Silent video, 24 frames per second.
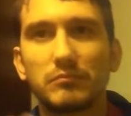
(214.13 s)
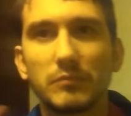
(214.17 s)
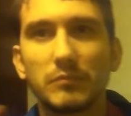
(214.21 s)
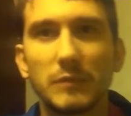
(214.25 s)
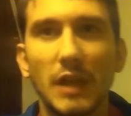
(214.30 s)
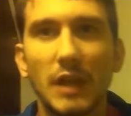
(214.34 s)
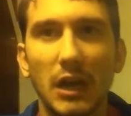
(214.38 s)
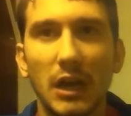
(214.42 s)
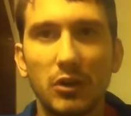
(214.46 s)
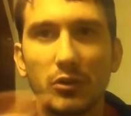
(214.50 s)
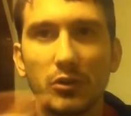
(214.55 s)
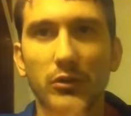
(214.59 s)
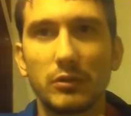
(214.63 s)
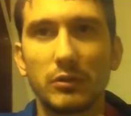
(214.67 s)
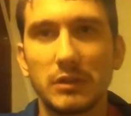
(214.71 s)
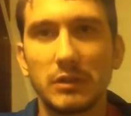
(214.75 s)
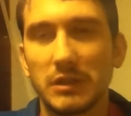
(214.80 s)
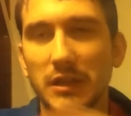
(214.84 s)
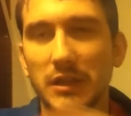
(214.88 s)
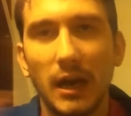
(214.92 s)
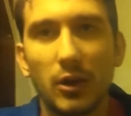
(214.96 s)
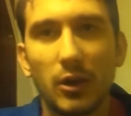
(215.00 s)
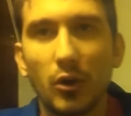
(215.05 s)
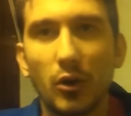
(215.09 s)

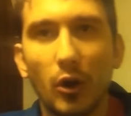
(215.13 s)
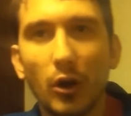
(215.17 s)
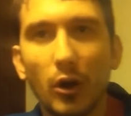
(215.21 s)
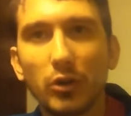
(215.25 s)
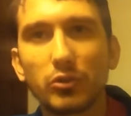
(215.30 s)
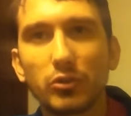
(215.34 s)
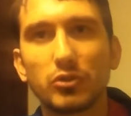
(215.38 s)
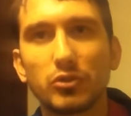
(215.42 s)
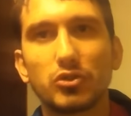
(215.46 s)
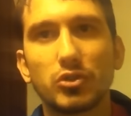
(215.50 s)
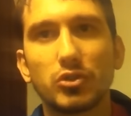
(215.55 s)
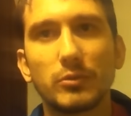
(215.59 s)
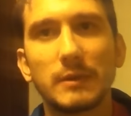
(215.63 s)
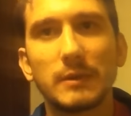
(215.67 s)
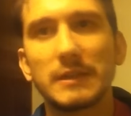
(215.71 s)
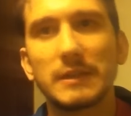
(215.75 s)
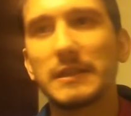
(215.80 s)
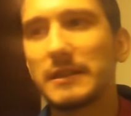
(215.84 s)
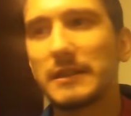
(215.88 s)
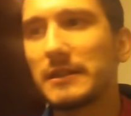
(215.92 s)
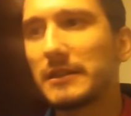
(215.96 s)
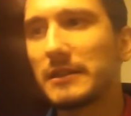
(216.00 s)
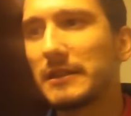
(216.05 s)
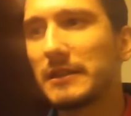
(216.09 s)
d'accordo insomma
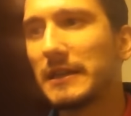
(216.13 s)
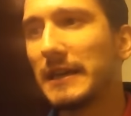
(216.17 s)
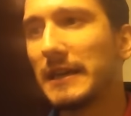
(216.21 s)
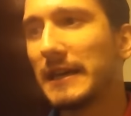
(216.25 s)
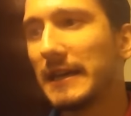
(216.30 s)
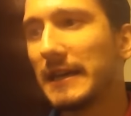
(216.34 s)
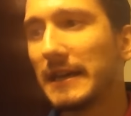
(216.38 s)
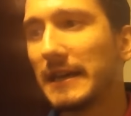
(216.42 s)
di, di